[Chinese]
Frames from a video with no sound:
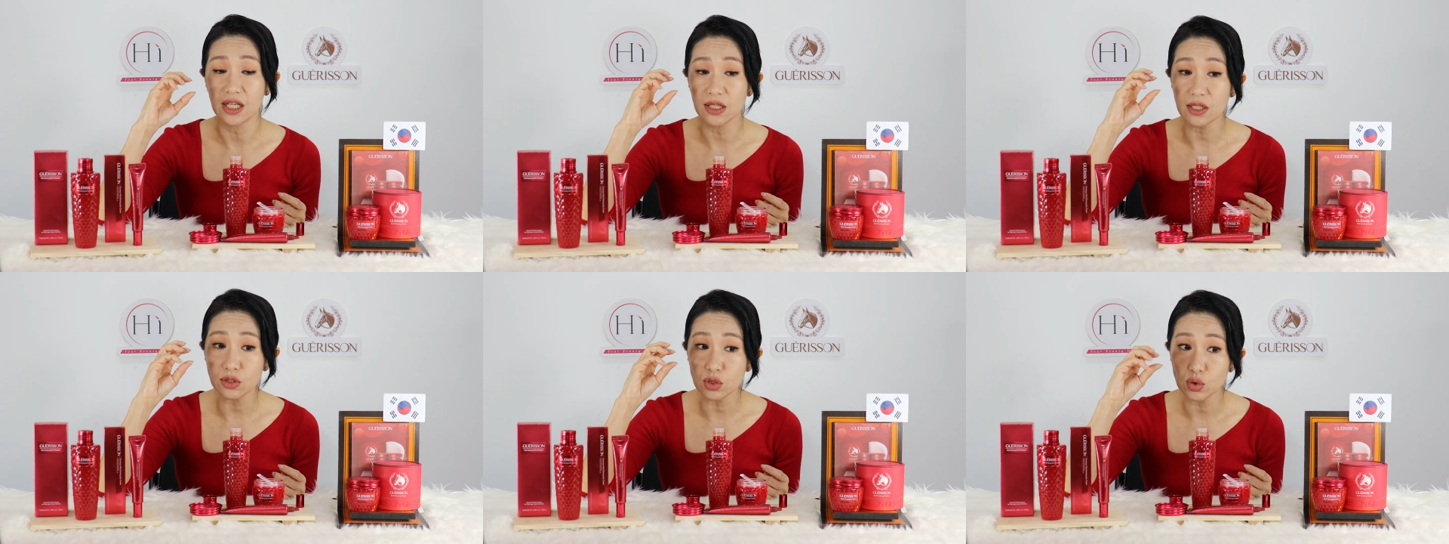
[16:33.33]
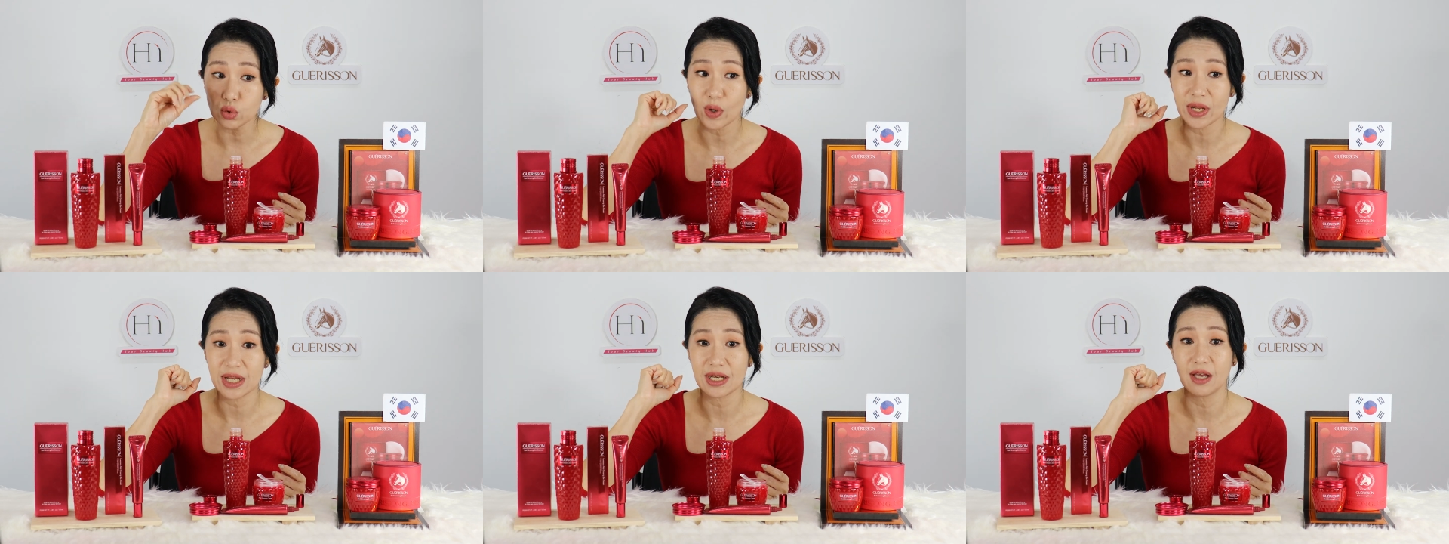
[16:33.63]
你的
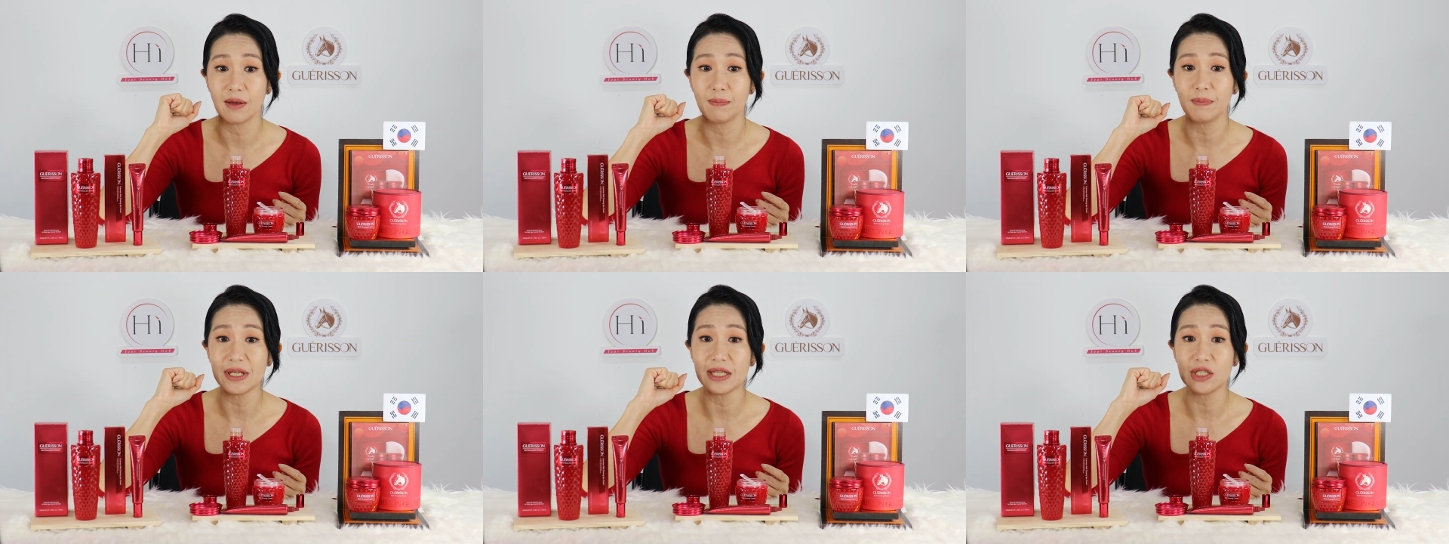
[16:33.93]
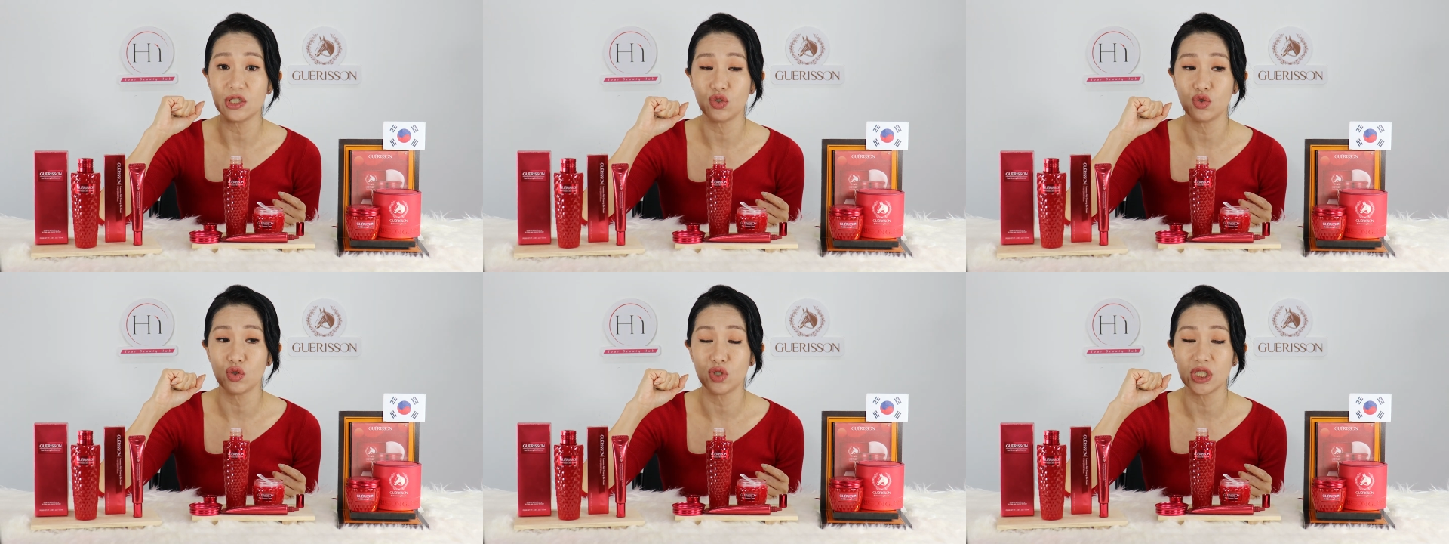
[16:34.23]
水呢，必
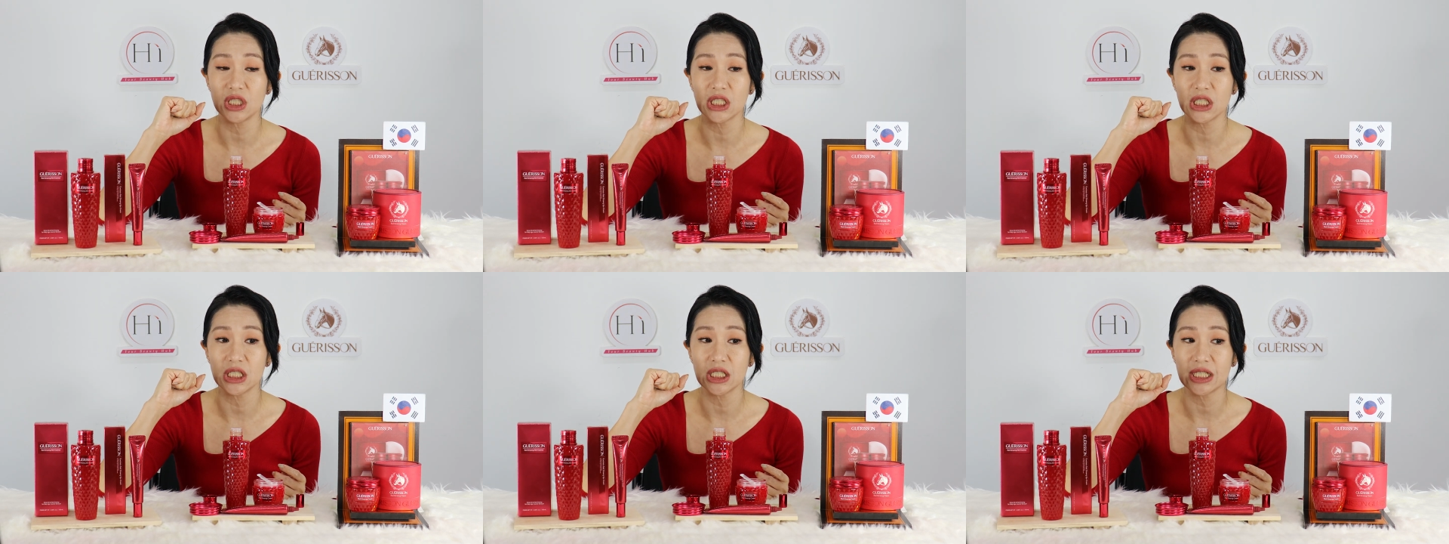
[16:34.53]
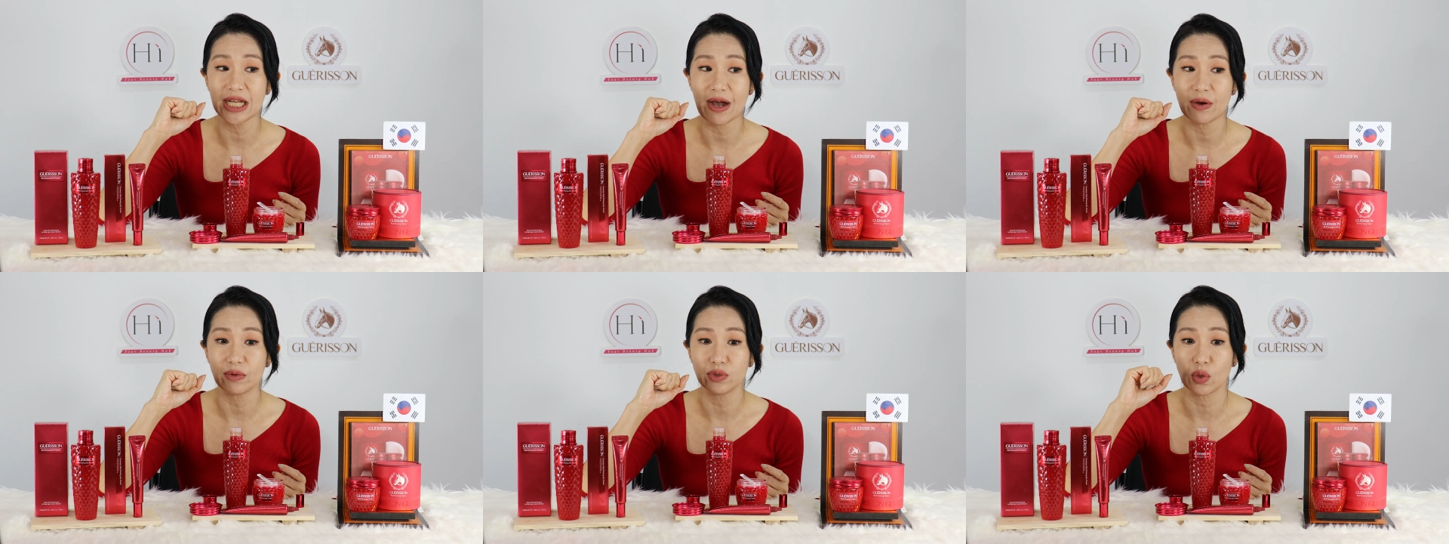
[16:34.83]
须
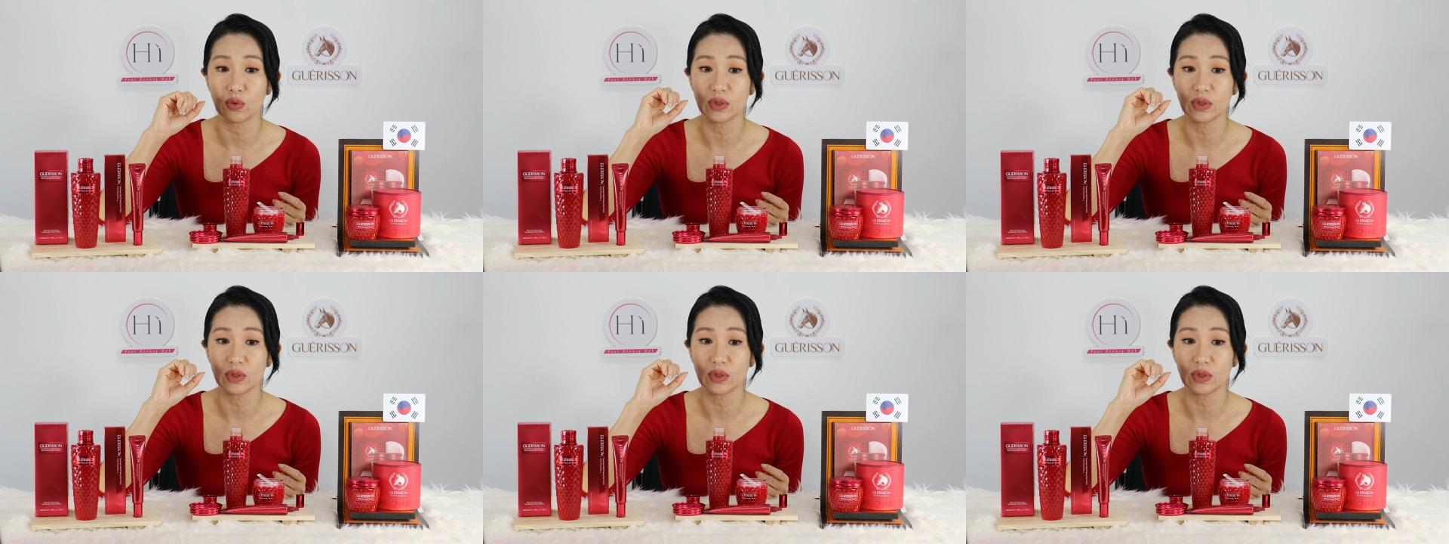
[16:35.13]
是要